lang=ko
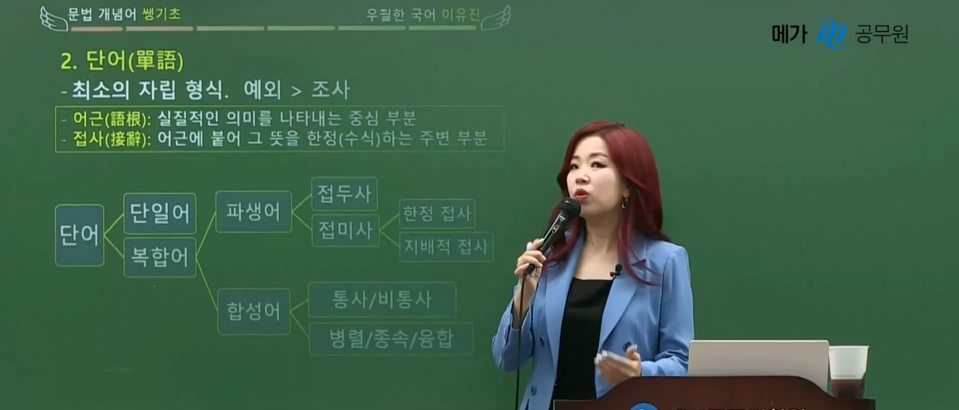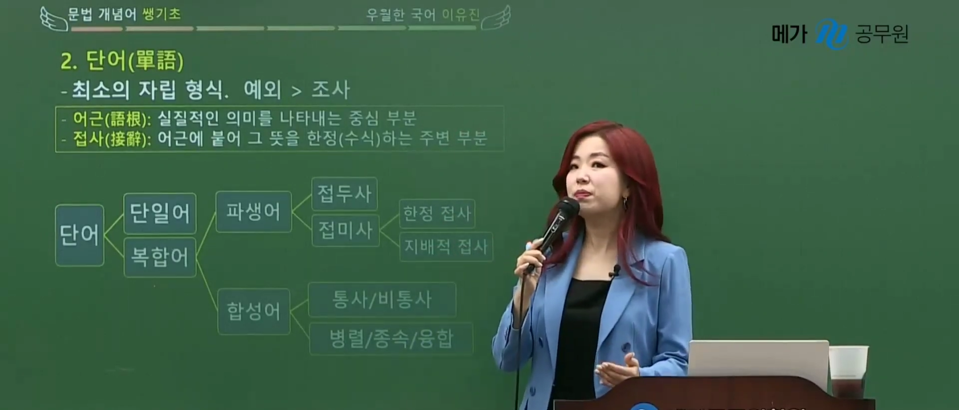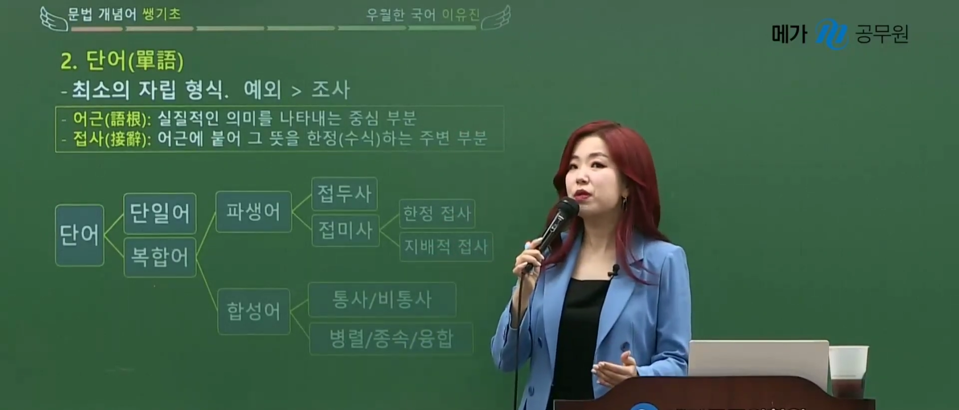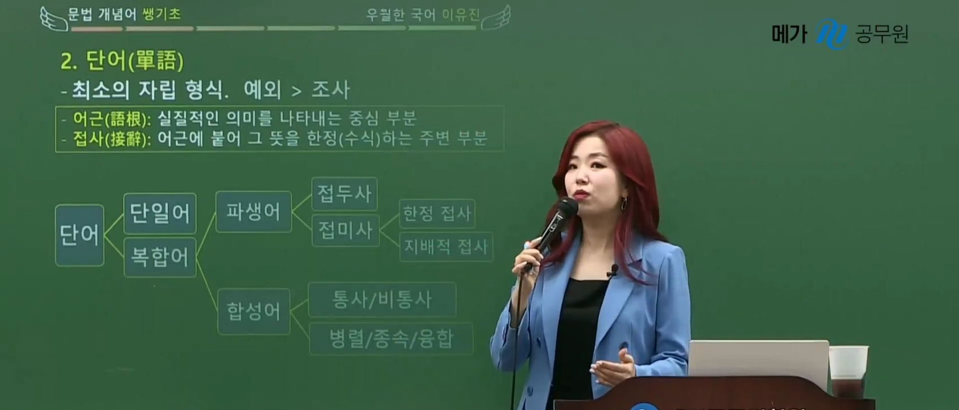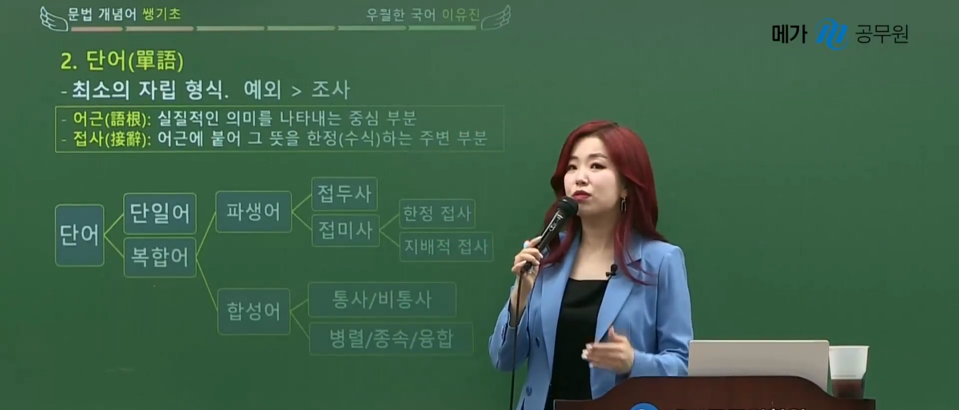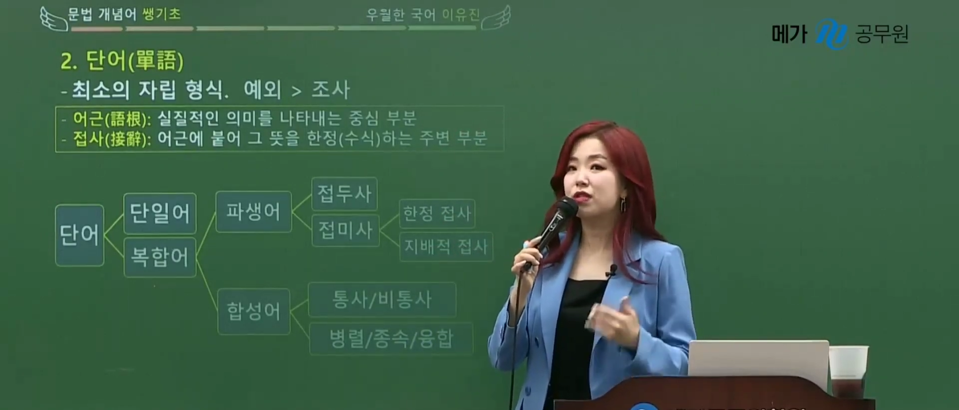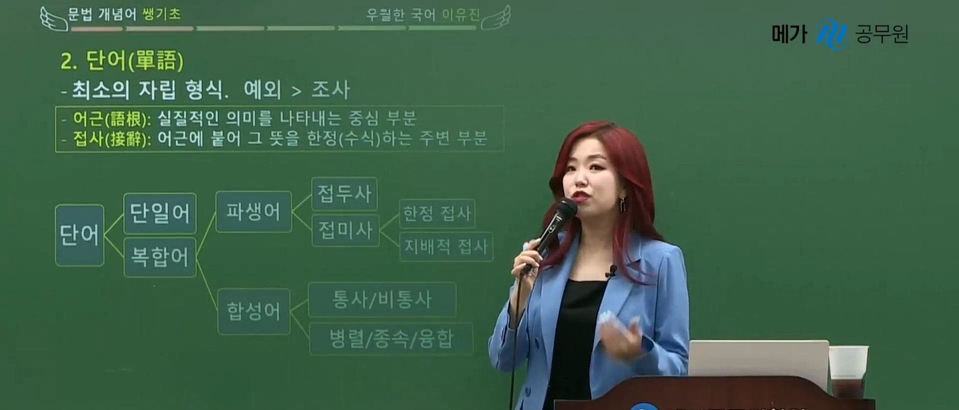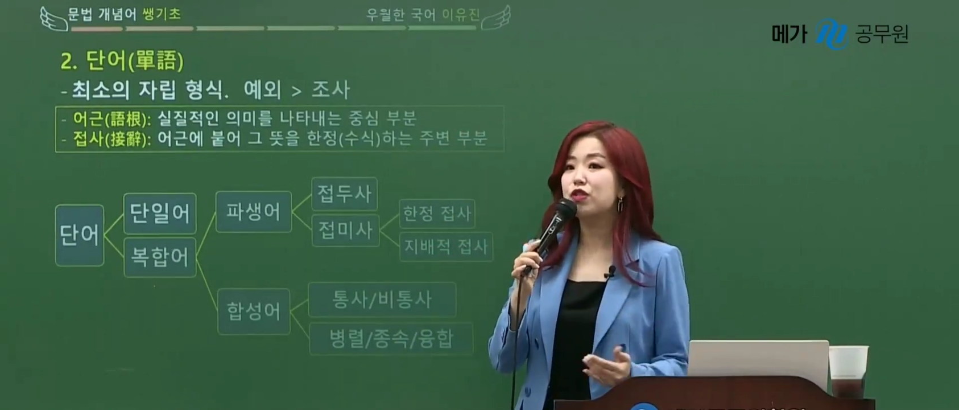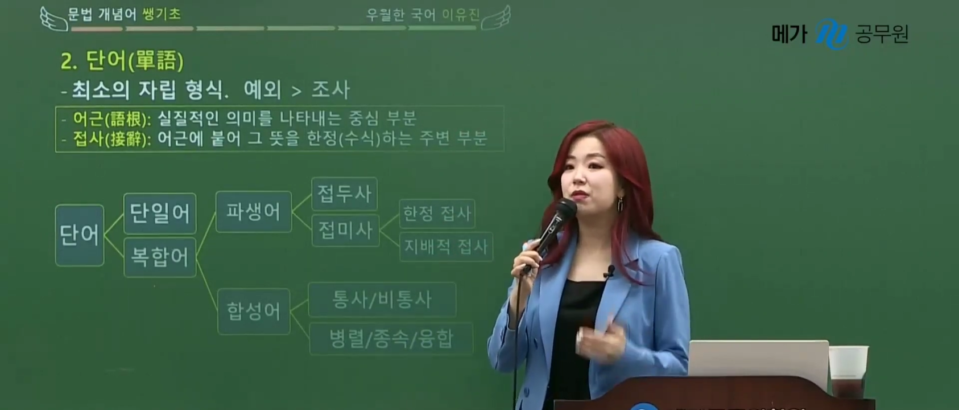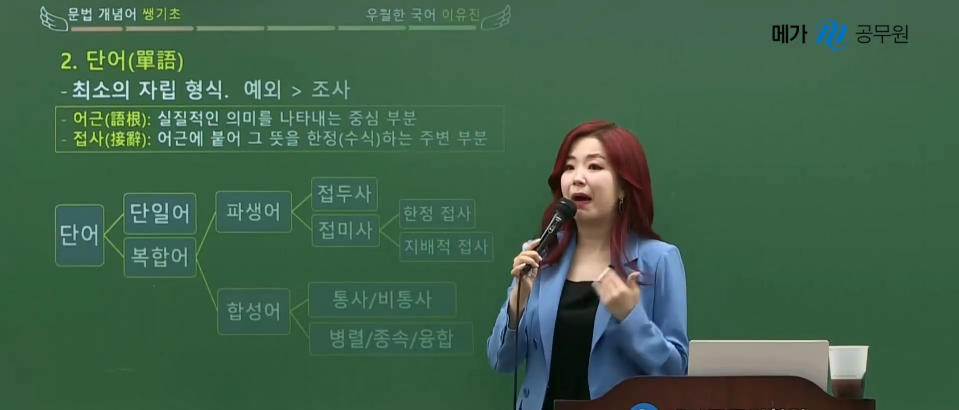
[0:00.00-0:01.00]
독립적으로
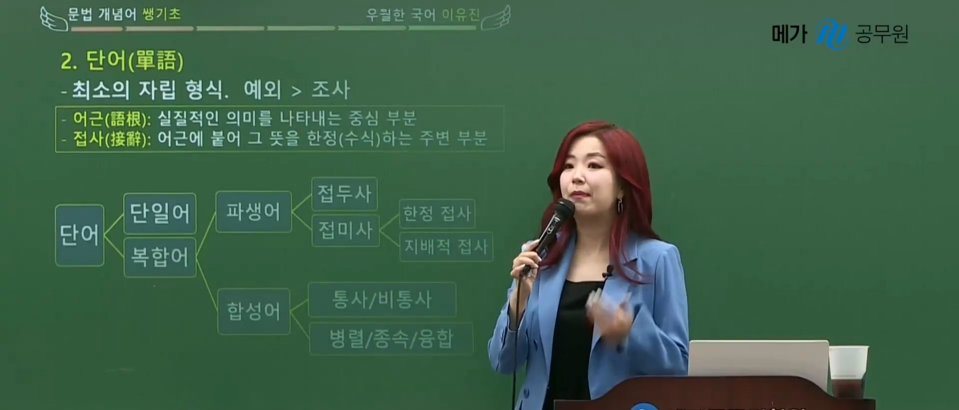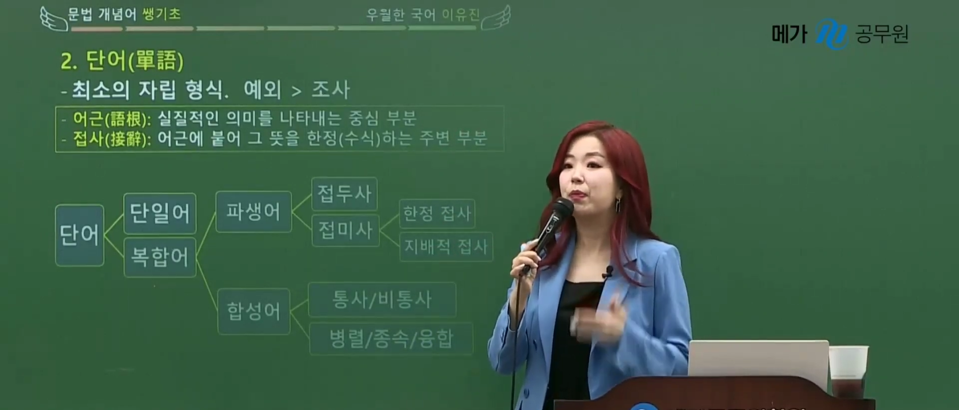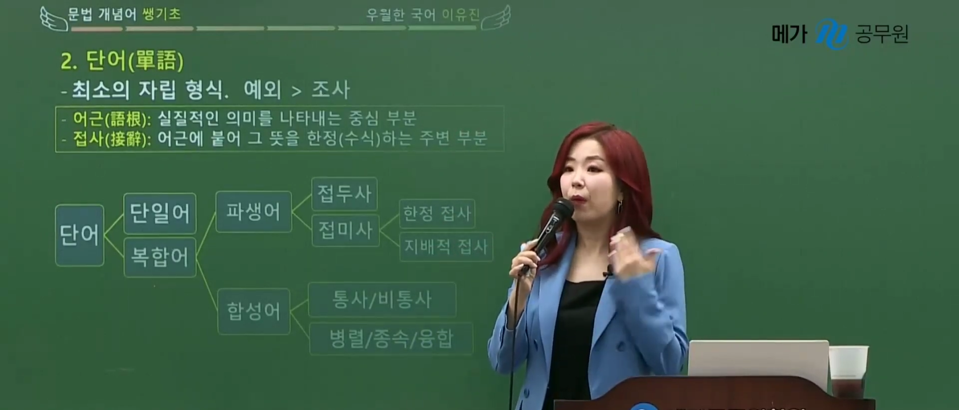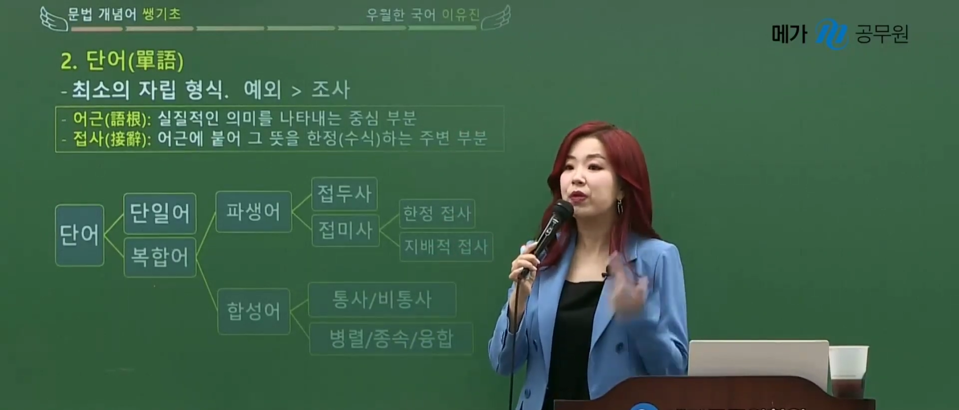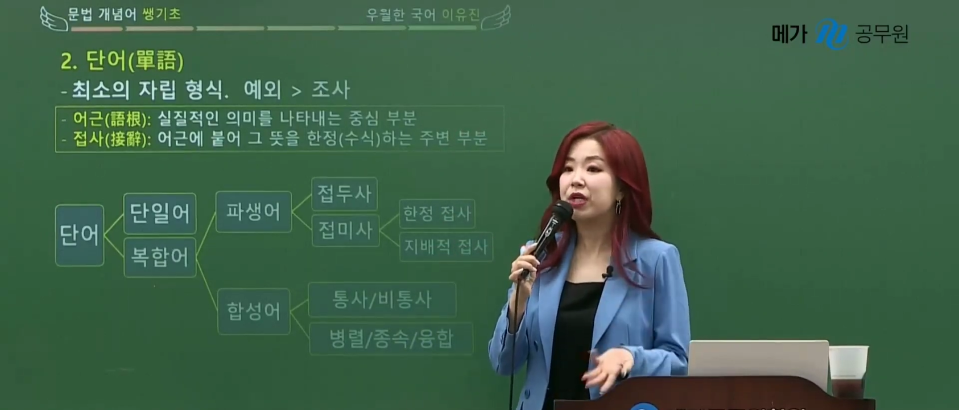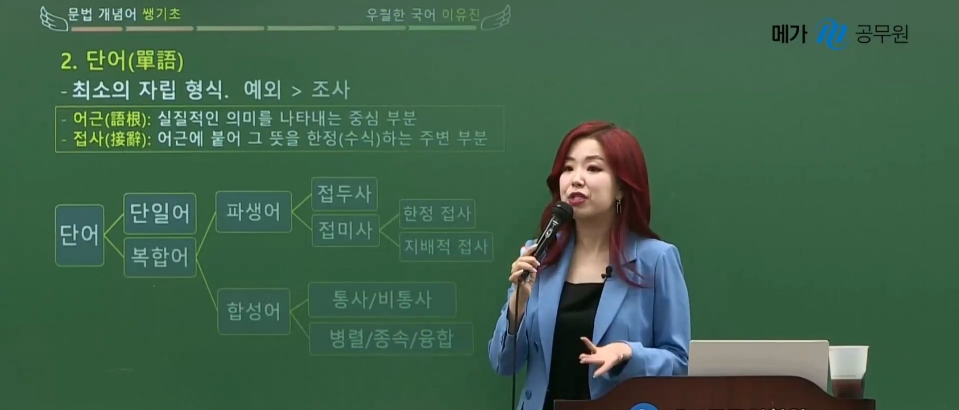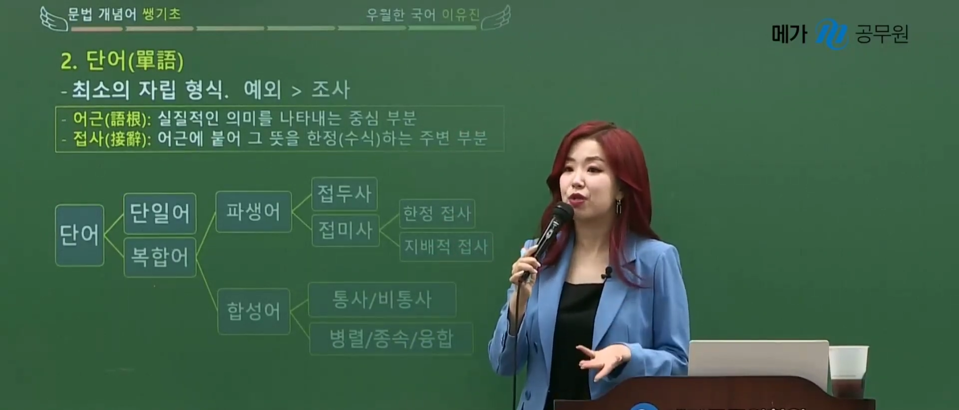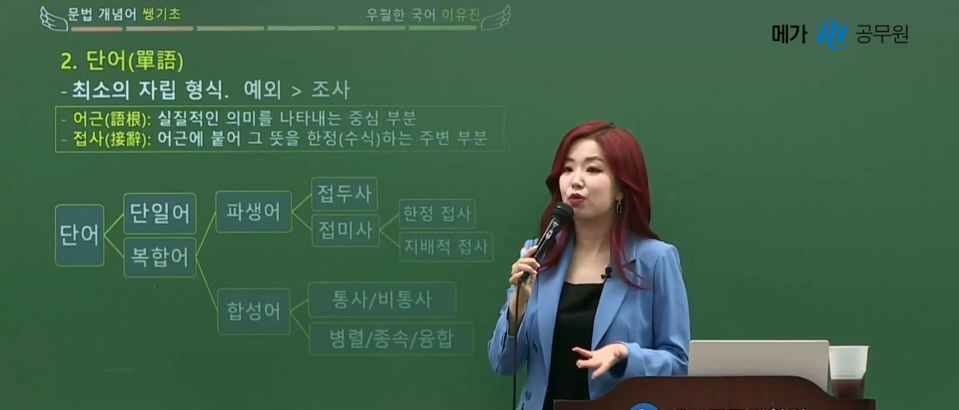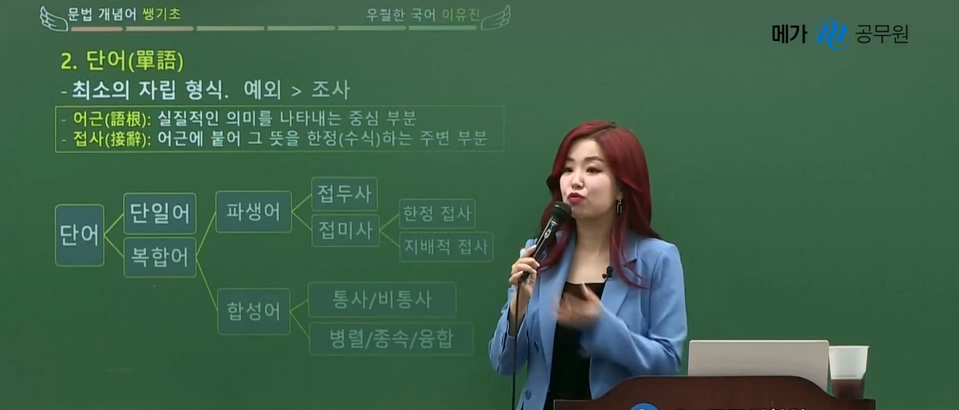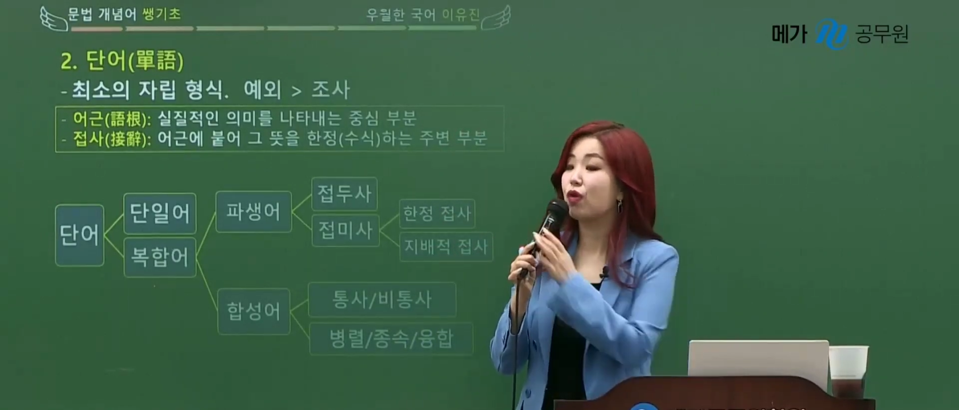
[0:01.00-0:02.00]
쓸 수 있는 방법이 없는 게
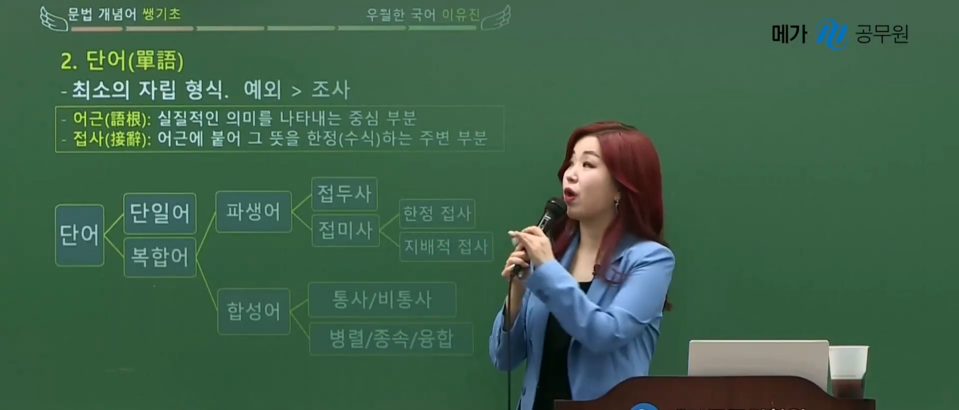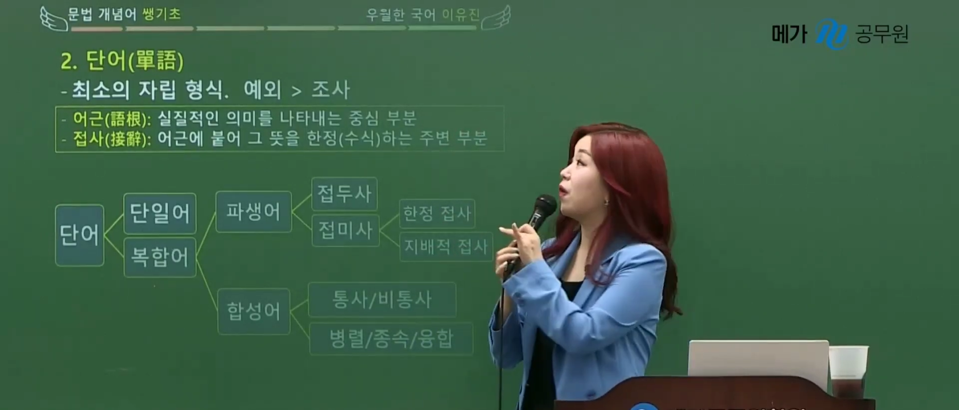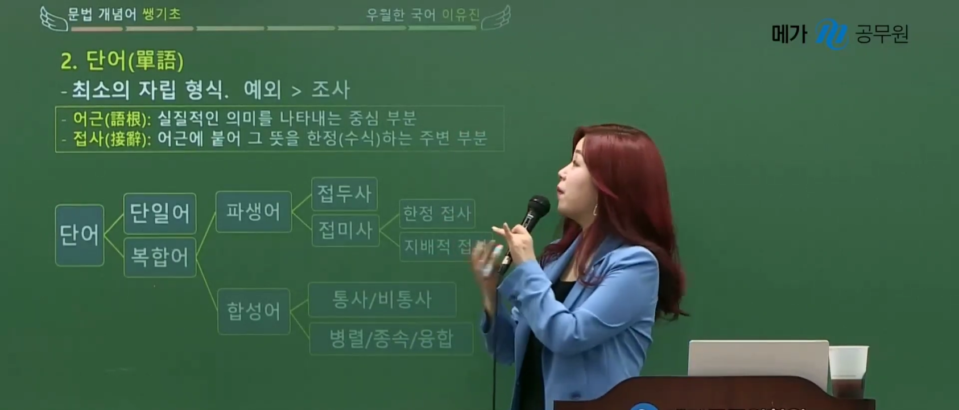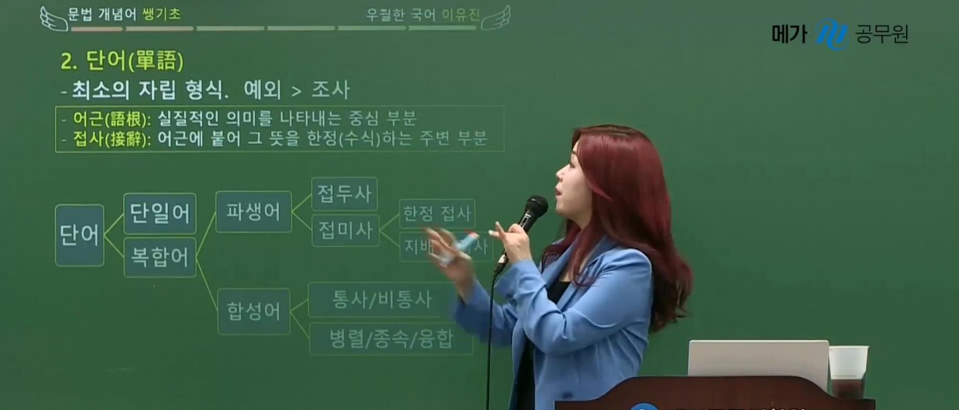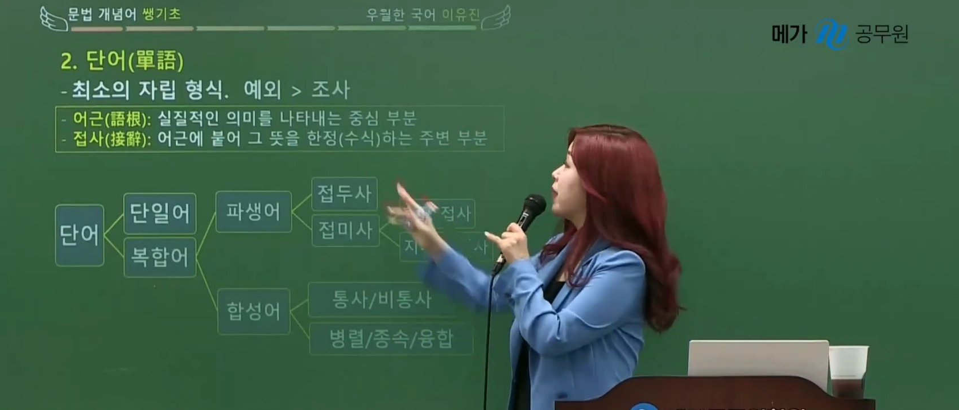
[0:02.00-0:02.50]
있어요. 누구예요?